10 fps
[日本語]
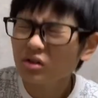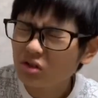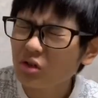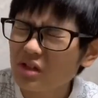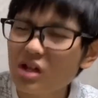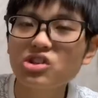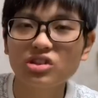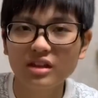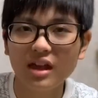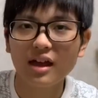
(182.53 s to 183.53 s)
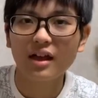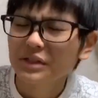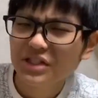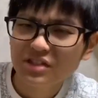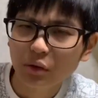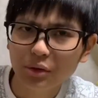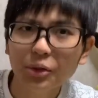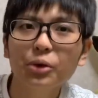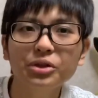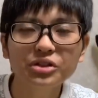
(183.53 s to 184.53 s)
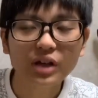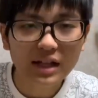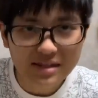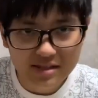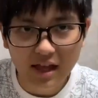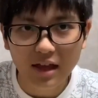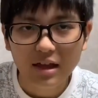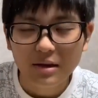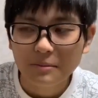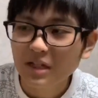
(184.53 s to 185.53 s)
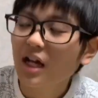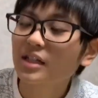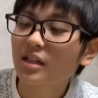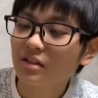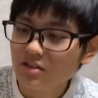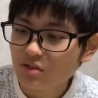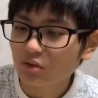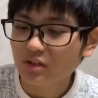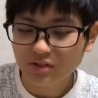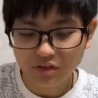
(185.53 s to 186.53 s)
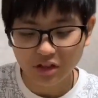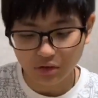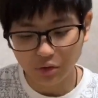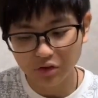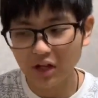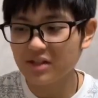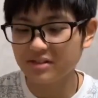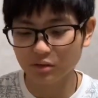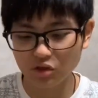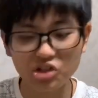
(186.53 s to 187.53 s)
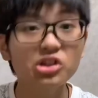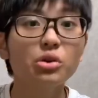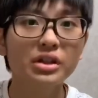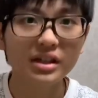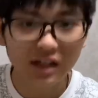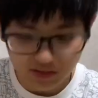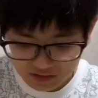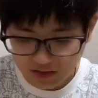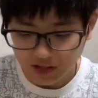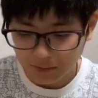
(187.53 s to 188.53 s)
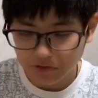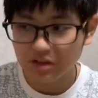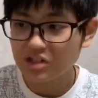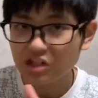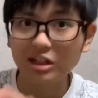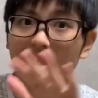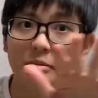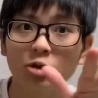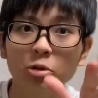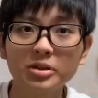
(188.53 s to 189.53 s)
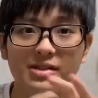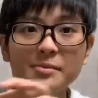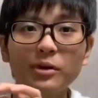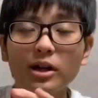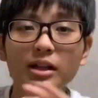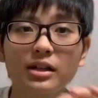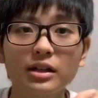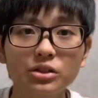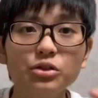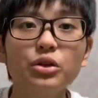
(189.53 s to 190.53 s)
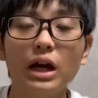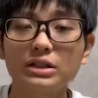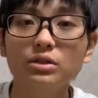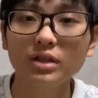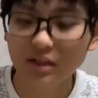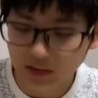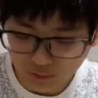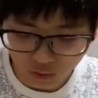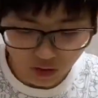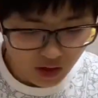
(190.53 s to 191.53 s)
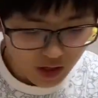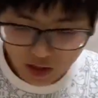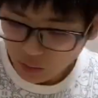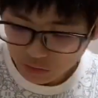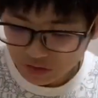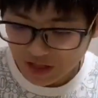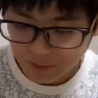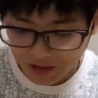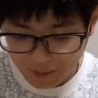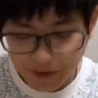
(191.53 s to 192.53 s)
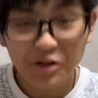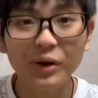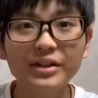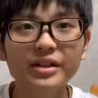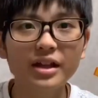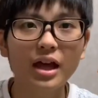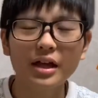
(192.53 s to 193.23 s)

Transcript: 当に楽しくて、私ね、これ東急ハンズで見かけたんですよ。で、その時東急ハンズでこの試供品があって、レベル1からレベル5まで全部一通り遊んだんだけど、このね、レベル1でね、